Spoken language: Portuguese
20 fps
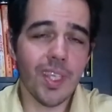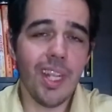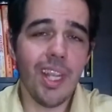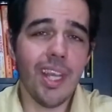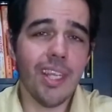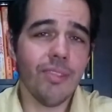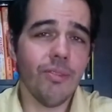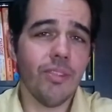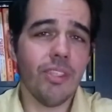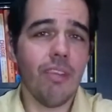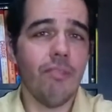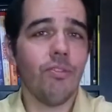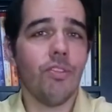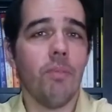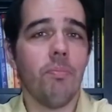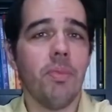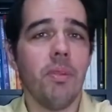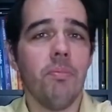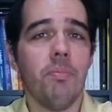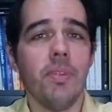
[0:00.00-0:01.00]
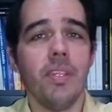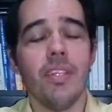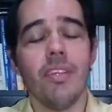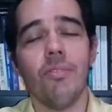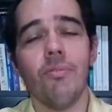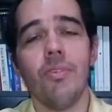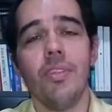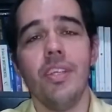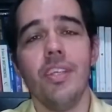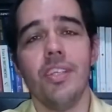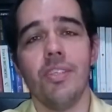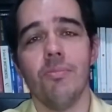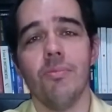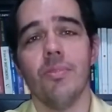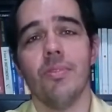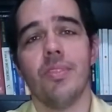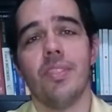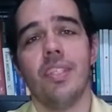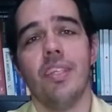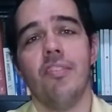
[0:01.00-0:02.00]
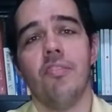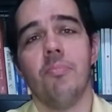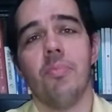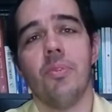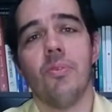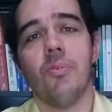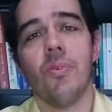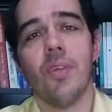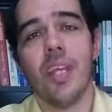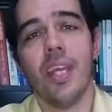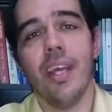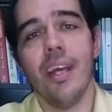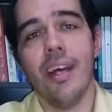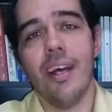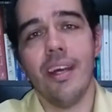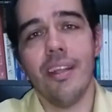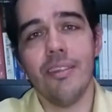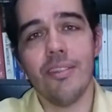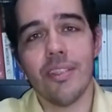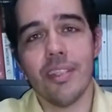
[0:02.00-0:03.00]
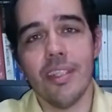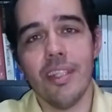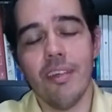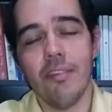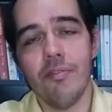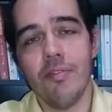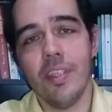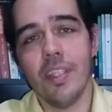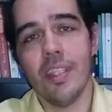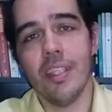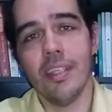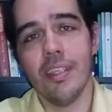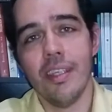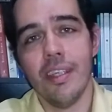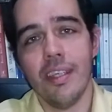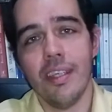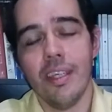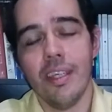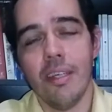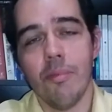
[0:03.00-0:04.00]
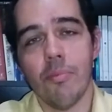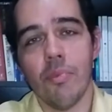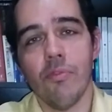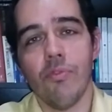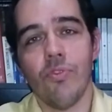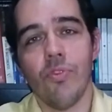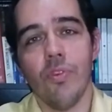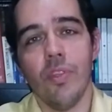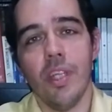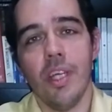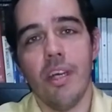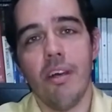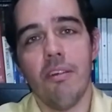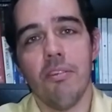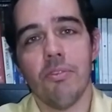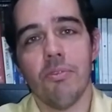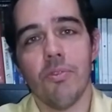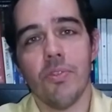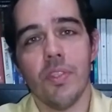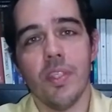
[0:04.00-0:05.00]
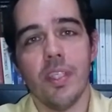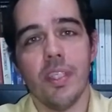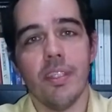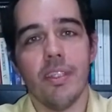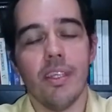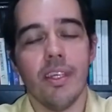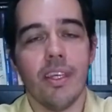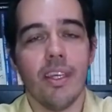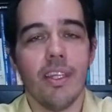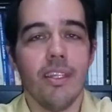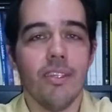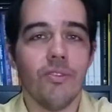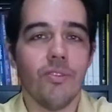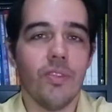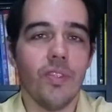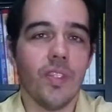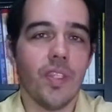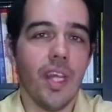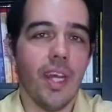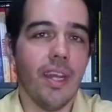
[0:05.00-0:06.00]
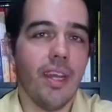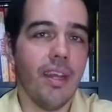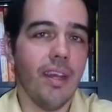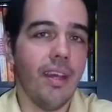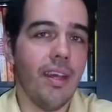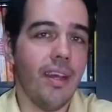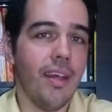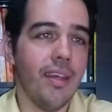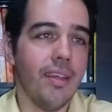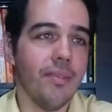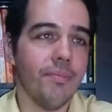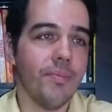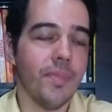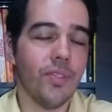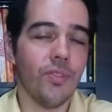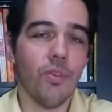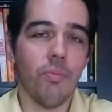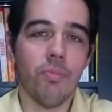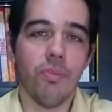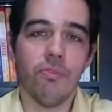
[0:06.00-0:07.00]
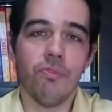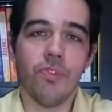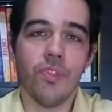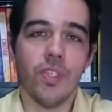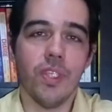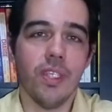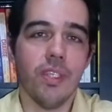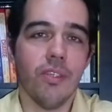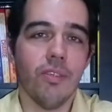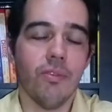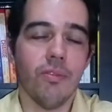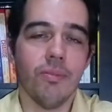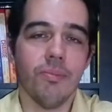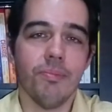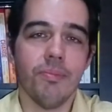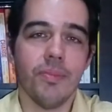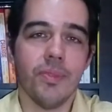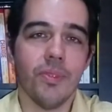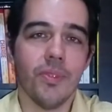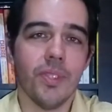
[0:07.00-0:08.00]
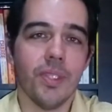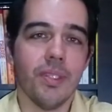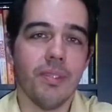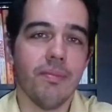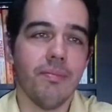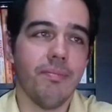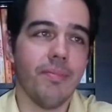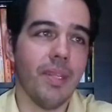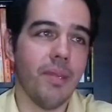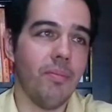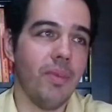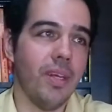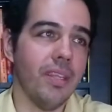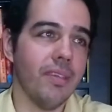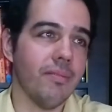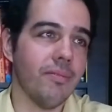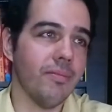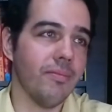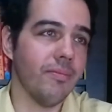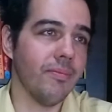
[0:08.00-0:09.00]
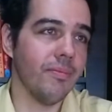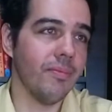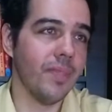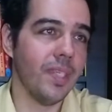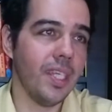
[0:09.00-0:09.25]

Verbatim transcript: Aliás, não serve só para empreendedorismo, serve para qualquer área, acho que, da vida profissional, se você está querendo se destacar na sua profissão, se você trabalha com